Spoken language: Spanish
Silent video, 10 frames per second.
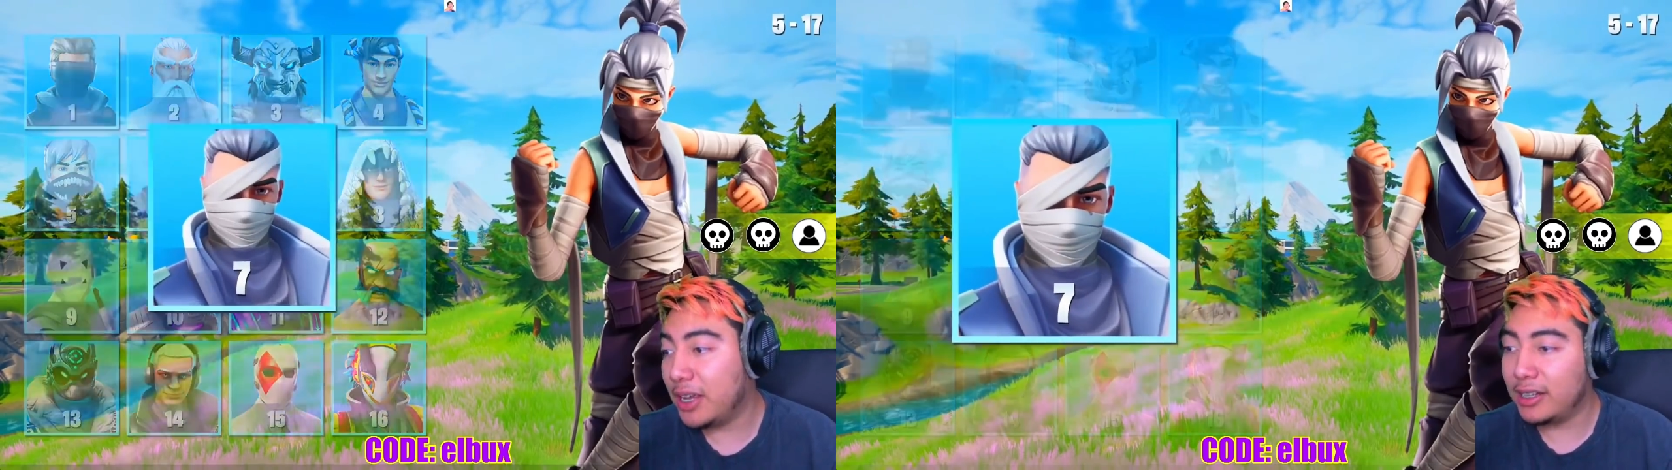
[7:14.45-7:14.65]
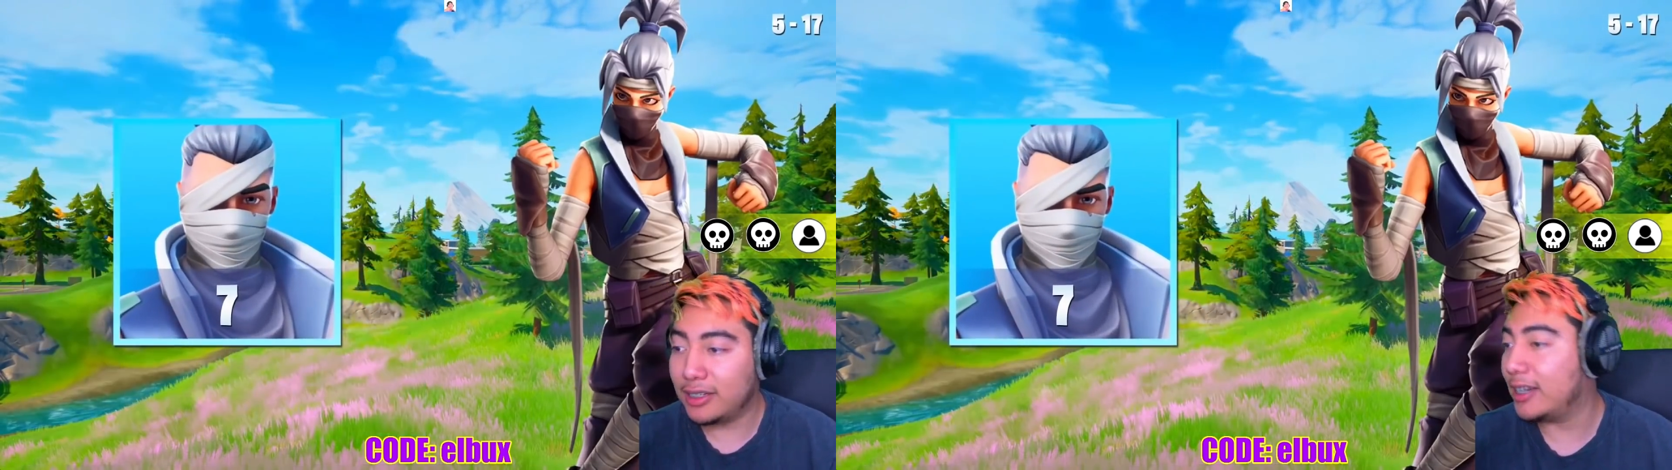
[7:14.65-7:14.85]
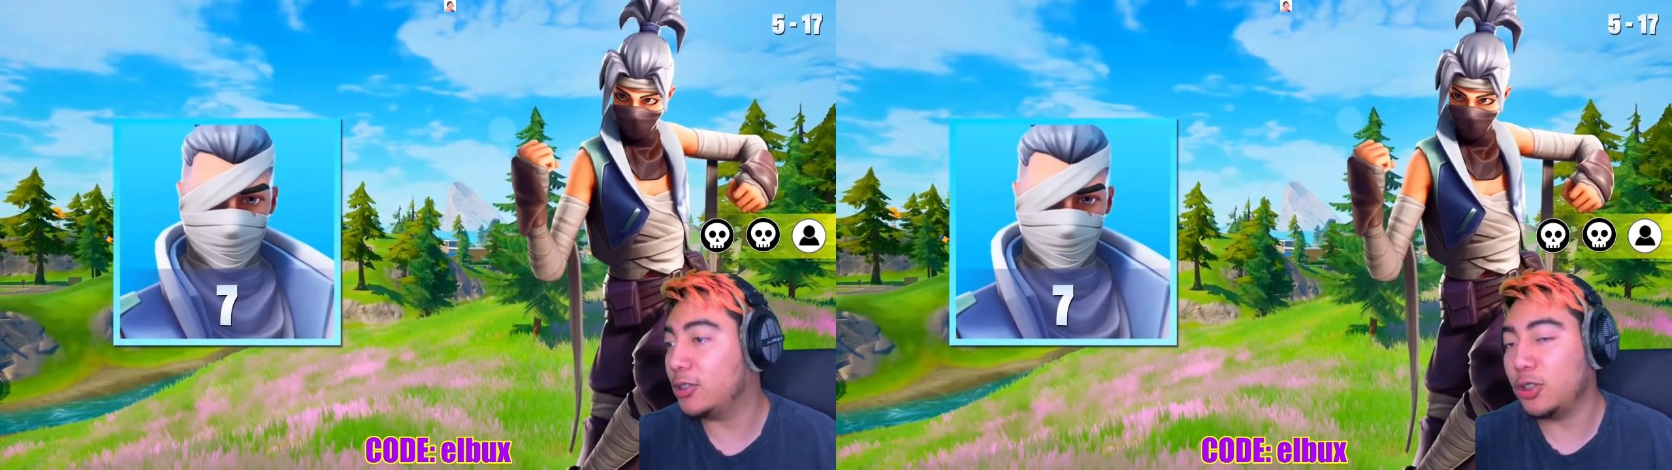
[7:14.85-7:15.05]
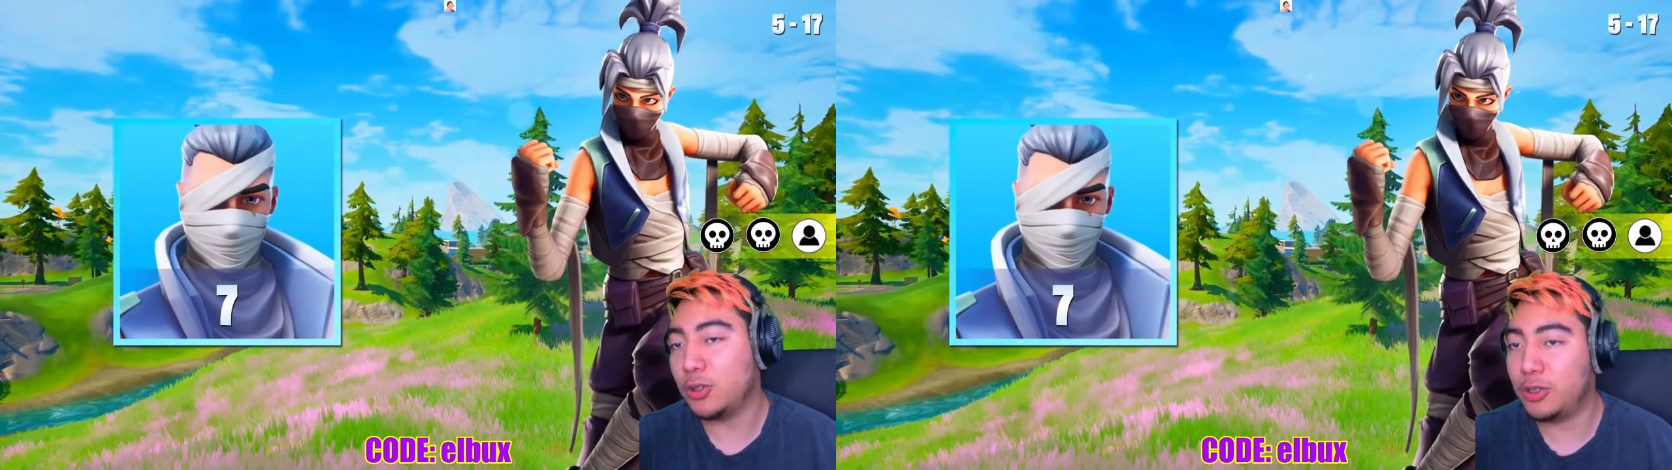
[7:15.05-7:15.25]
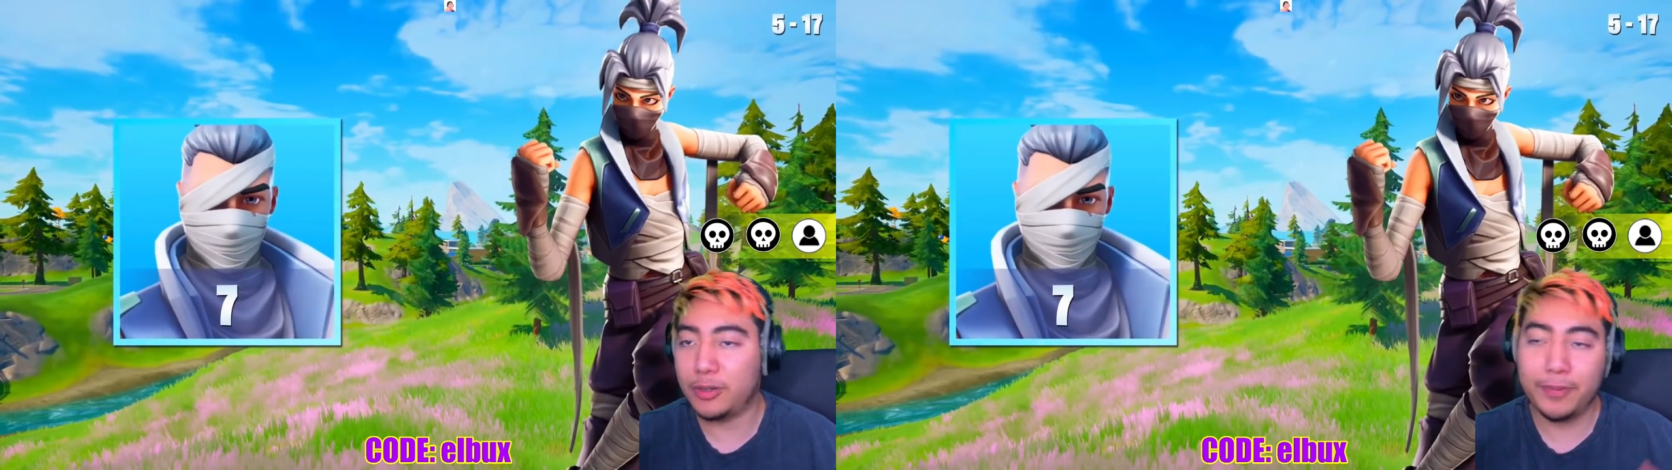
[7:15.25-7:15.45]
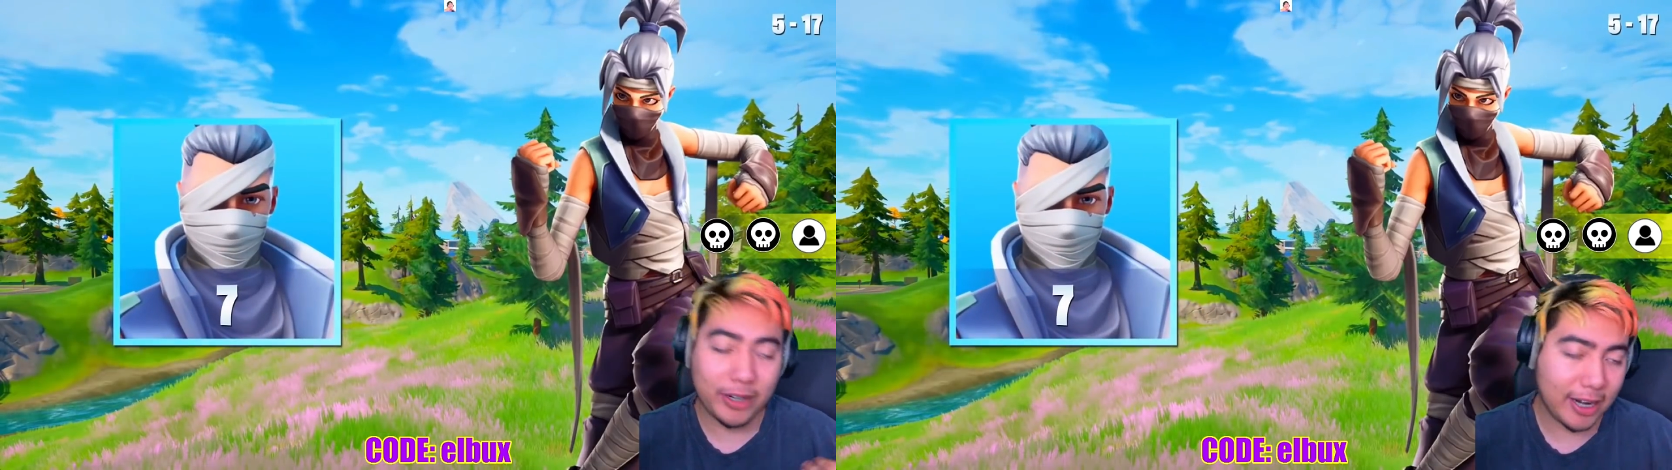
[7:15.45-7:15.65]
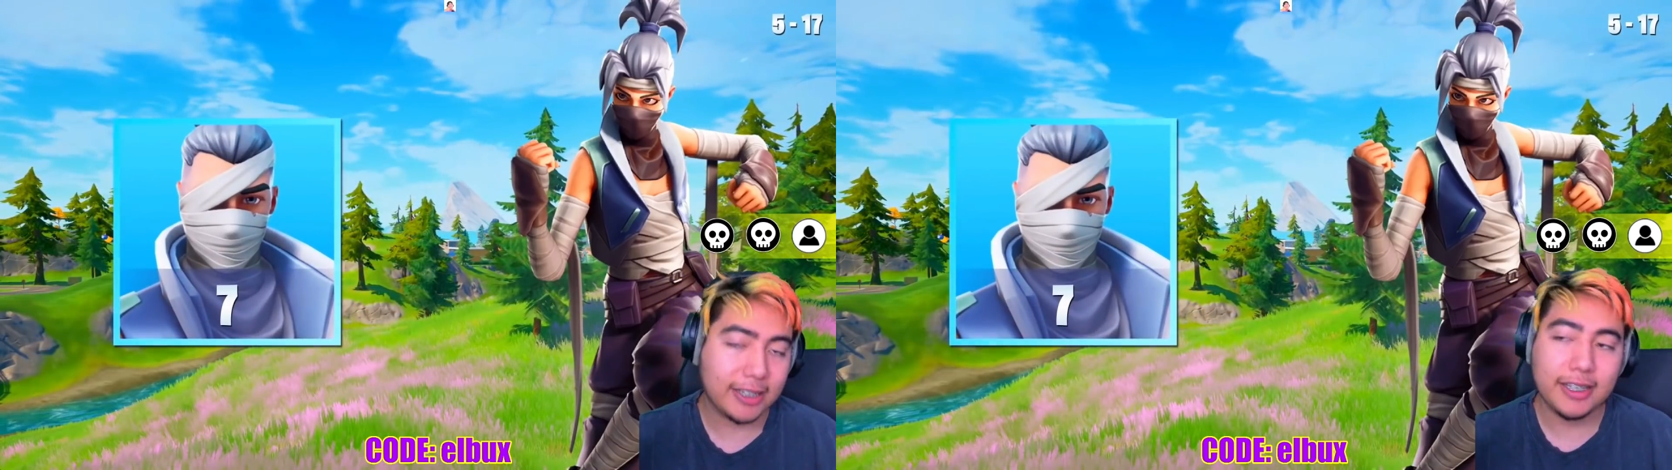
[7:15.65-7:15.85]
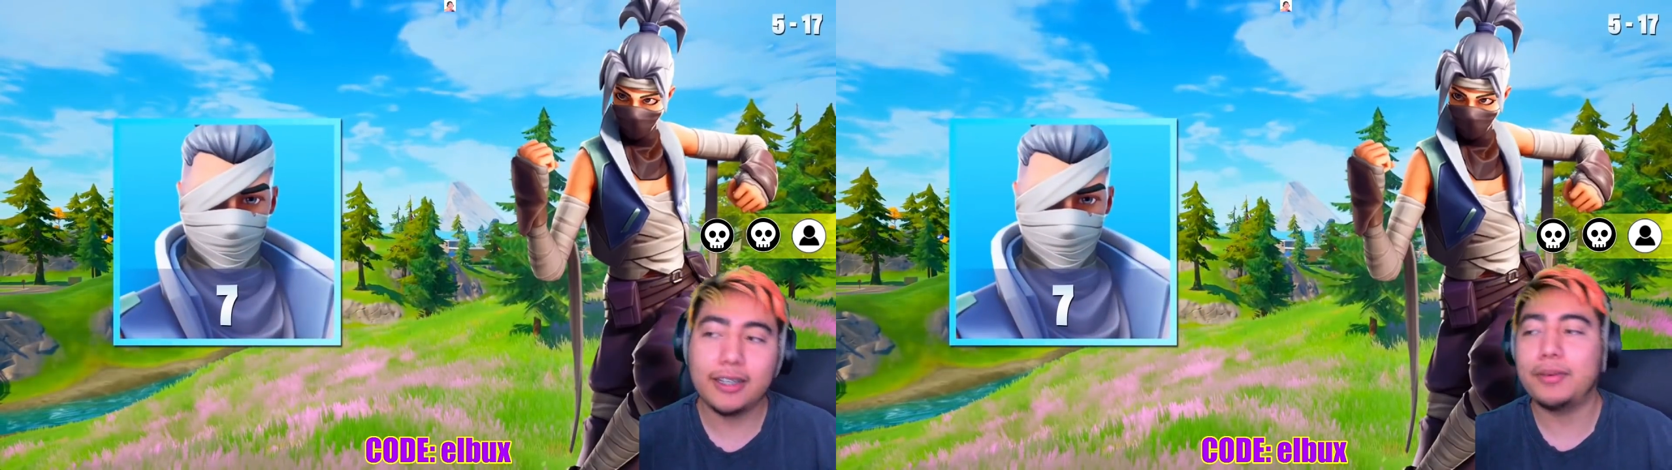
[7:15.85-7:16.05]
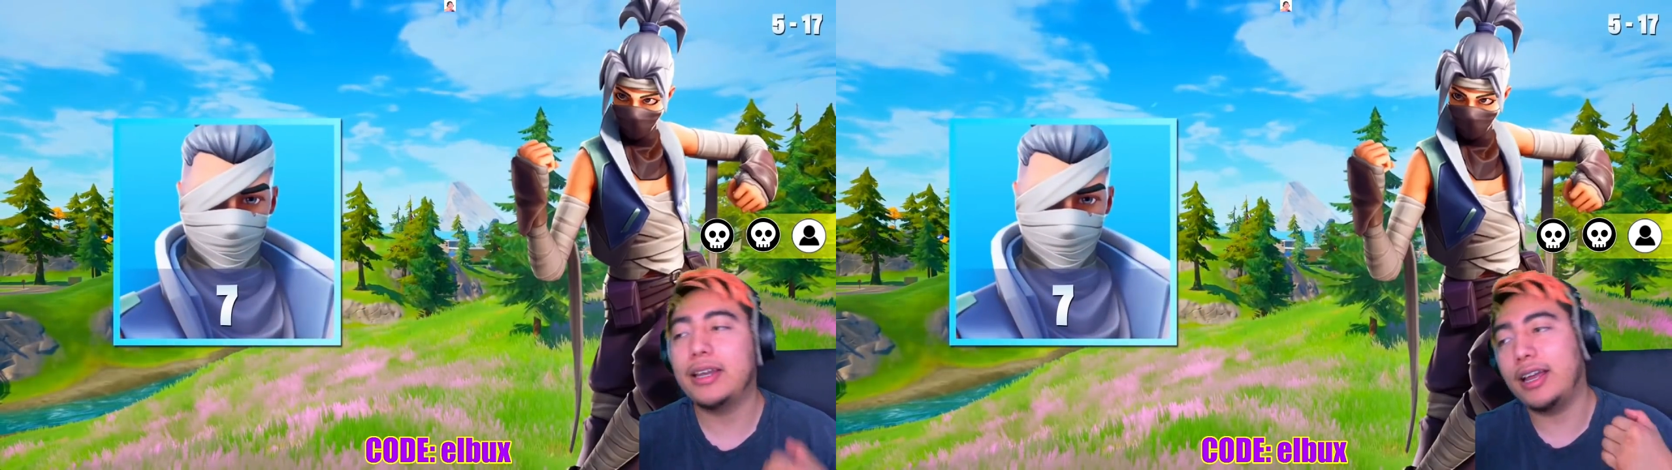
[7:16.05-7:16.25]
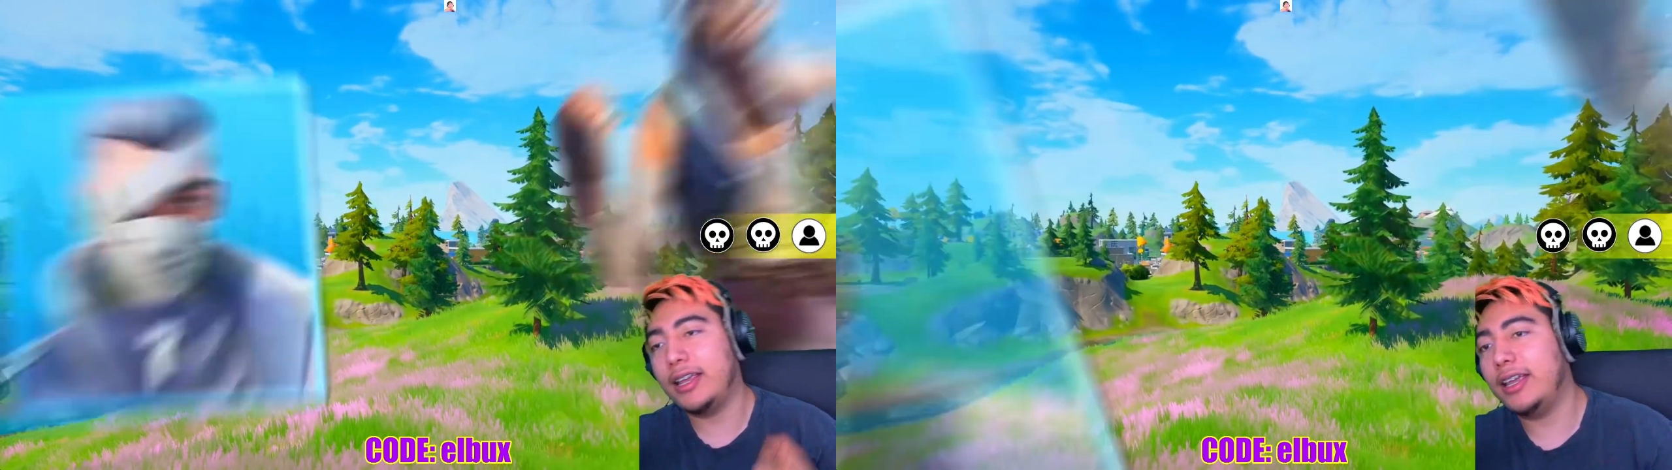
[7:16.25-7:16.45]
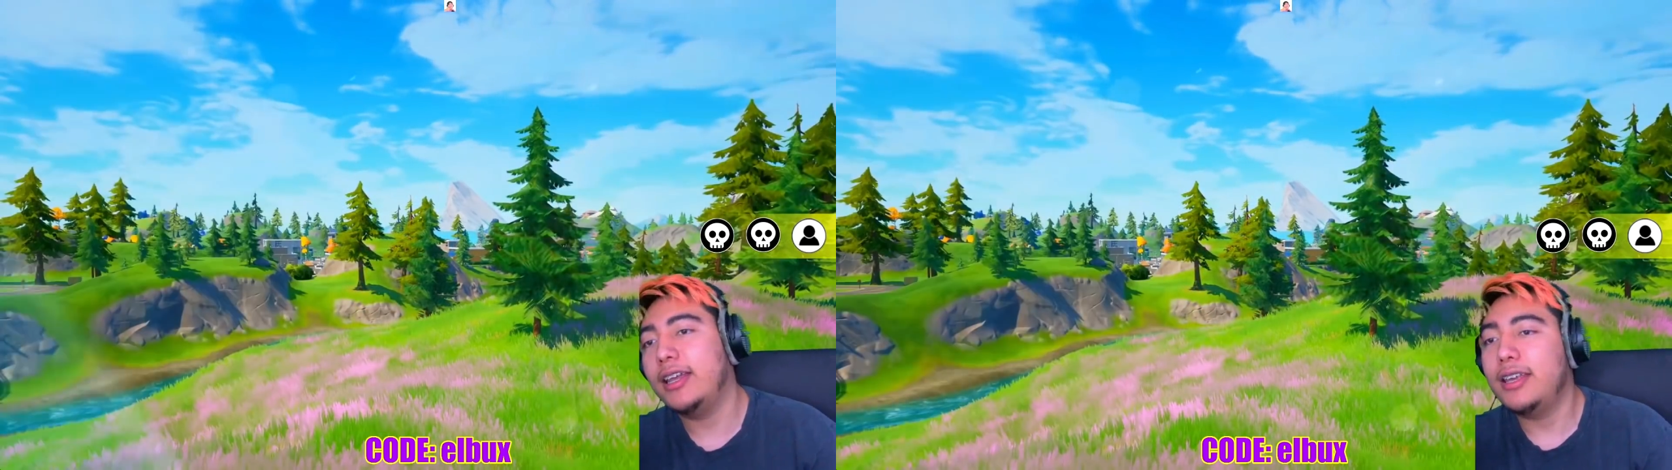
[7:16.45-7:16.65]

así que estoy segurísimo que la 7 Bien ahí,